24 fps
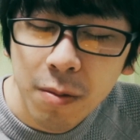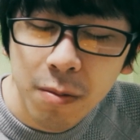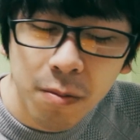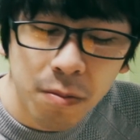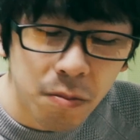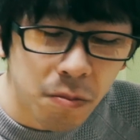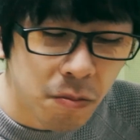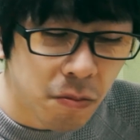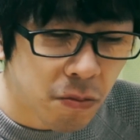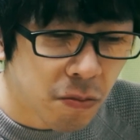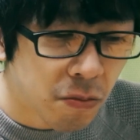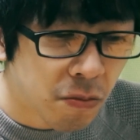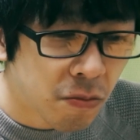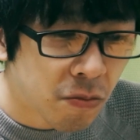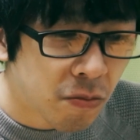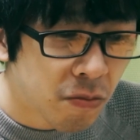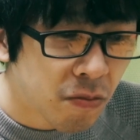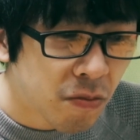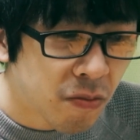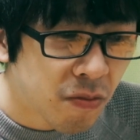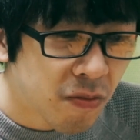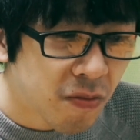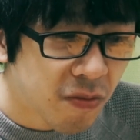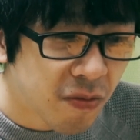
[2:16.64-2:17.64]
う
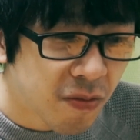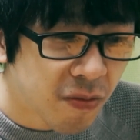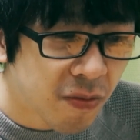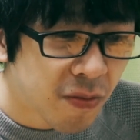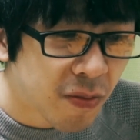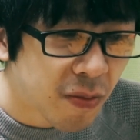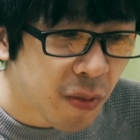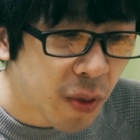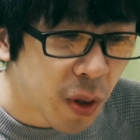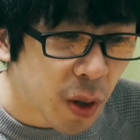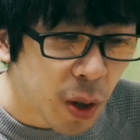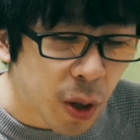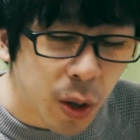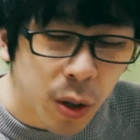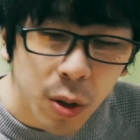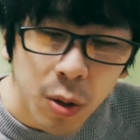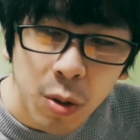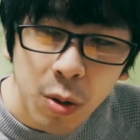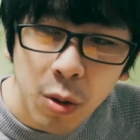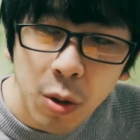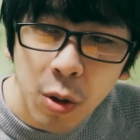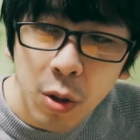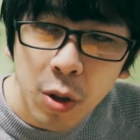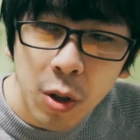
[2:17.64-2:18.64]
ん
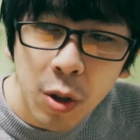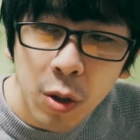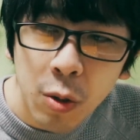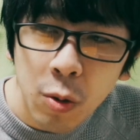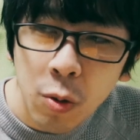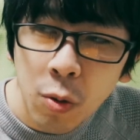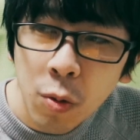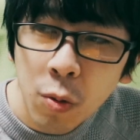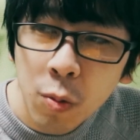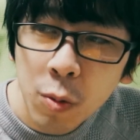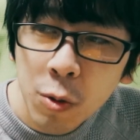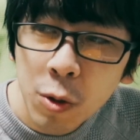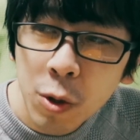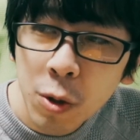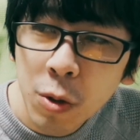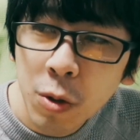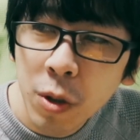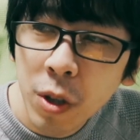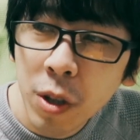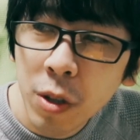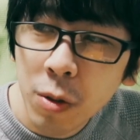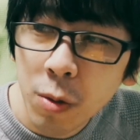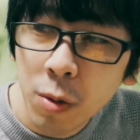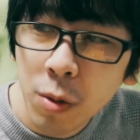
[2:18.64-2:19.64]
で結局面白
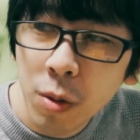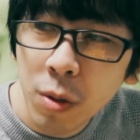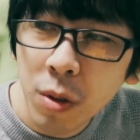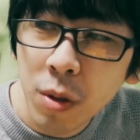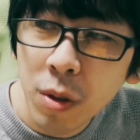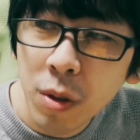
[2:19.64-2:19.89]
くないの